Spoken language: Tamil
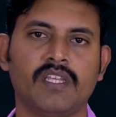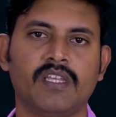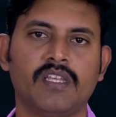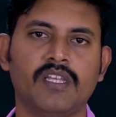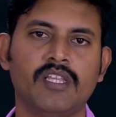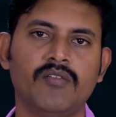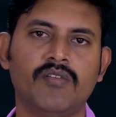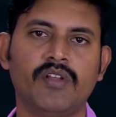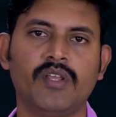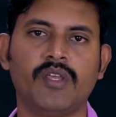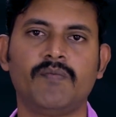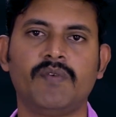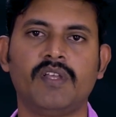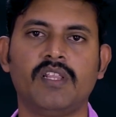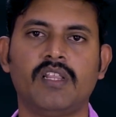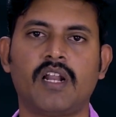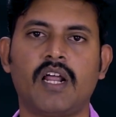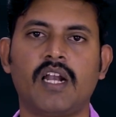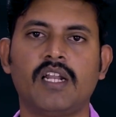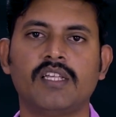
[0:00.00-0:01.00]
இது வரைக்கும்
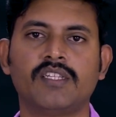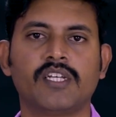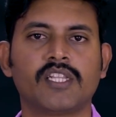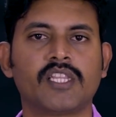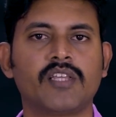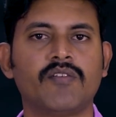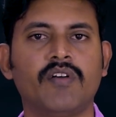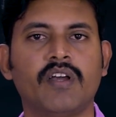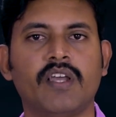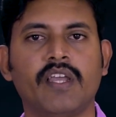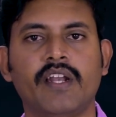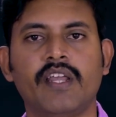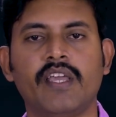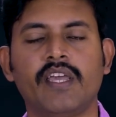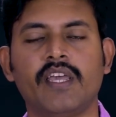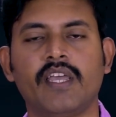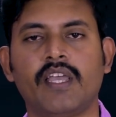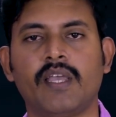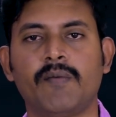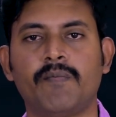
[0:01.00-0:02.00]
இதனால் செத்தவங்க
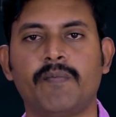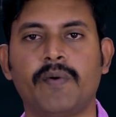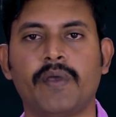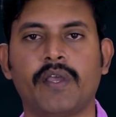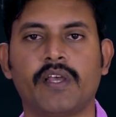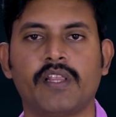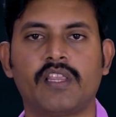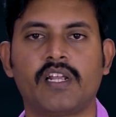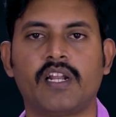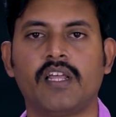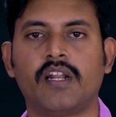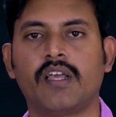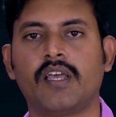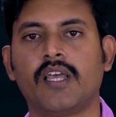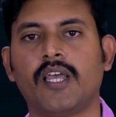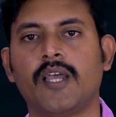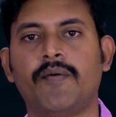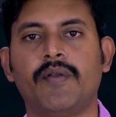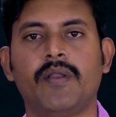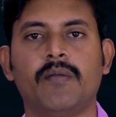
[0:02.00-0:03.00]
எண்ணிக்கை இப்போ எத்தனை
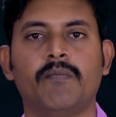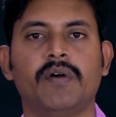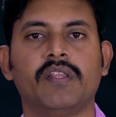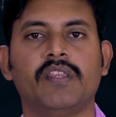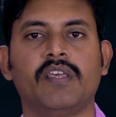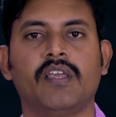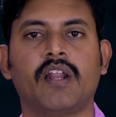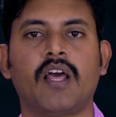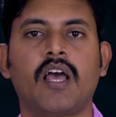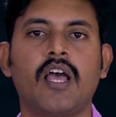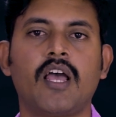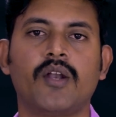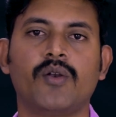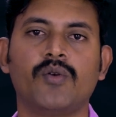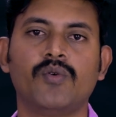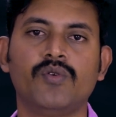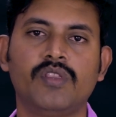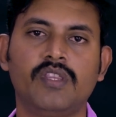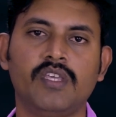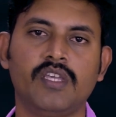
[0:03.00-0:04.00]
இருக்குது அப்படின்னு பார்த்தீங்கன்னா
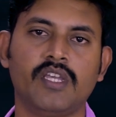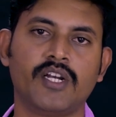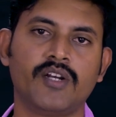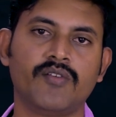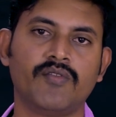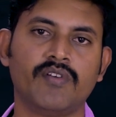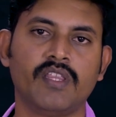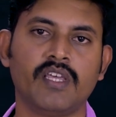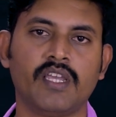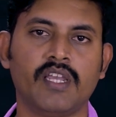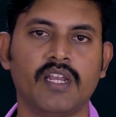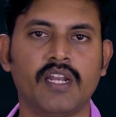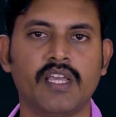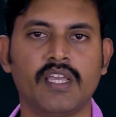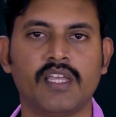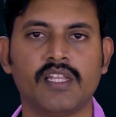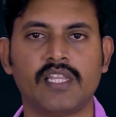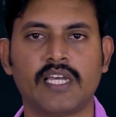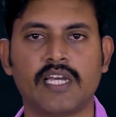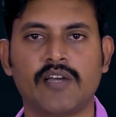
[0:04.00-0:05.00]
நூற்றி எழுபது
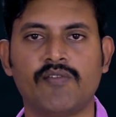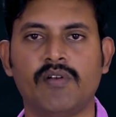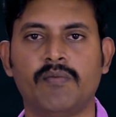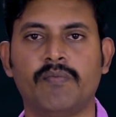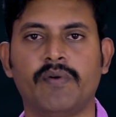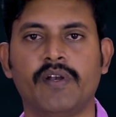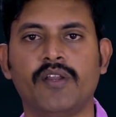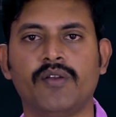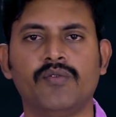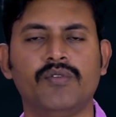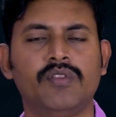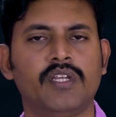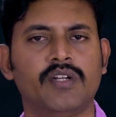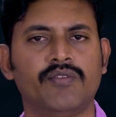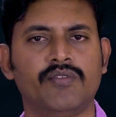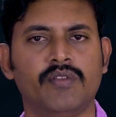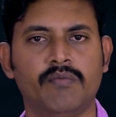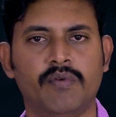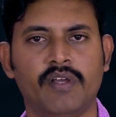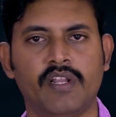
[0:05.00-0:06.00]
இன்றைக்கி தகவல் படி நூற்றி
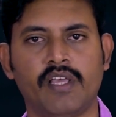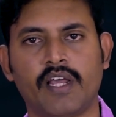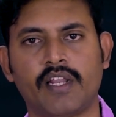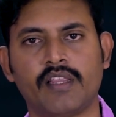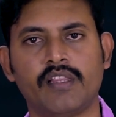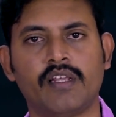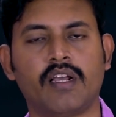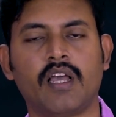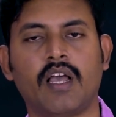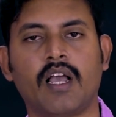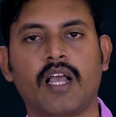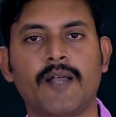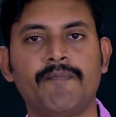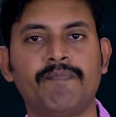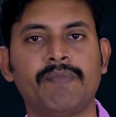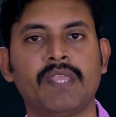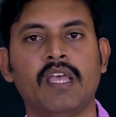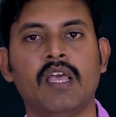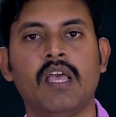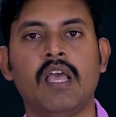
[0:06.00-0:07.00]
எழுபது பேர் இறந்துருக்காங்க
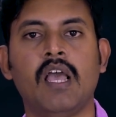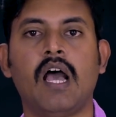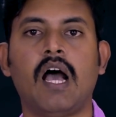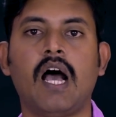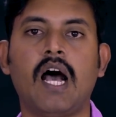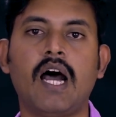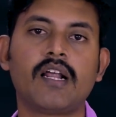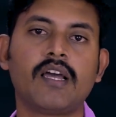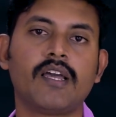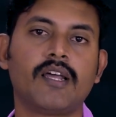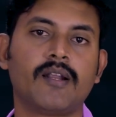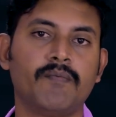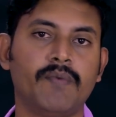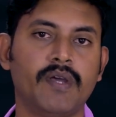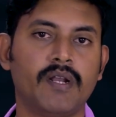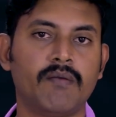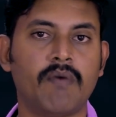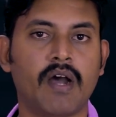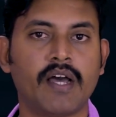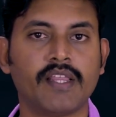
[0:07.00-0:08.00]
ஆறாயிரம்
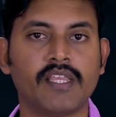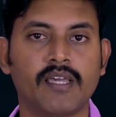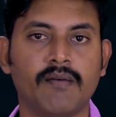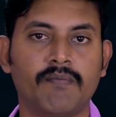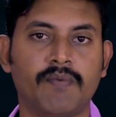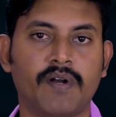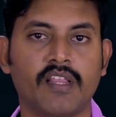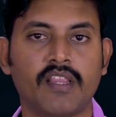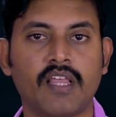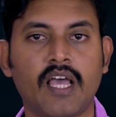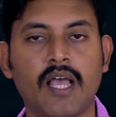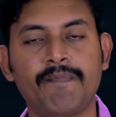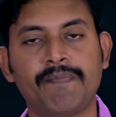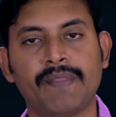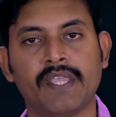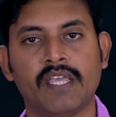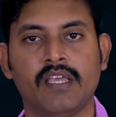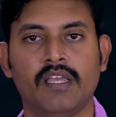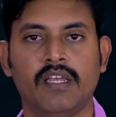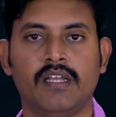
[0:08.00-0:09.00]
பேர்
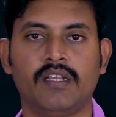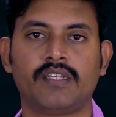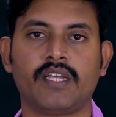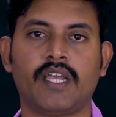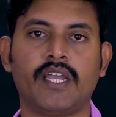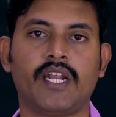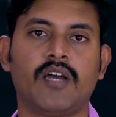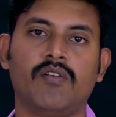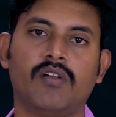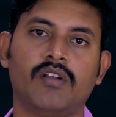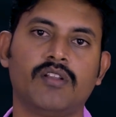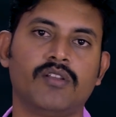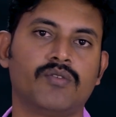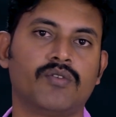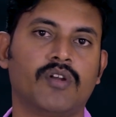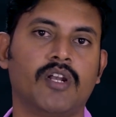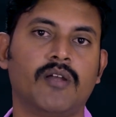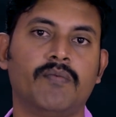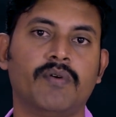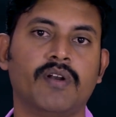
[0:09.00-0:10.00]
பாதிக்கப்பட்டதாக சைனாவிலேருந்து
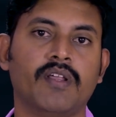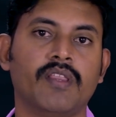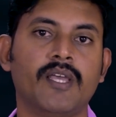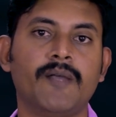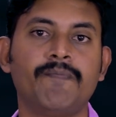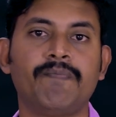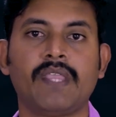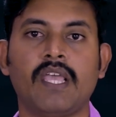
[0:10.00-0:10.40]
சொல்லப்படுது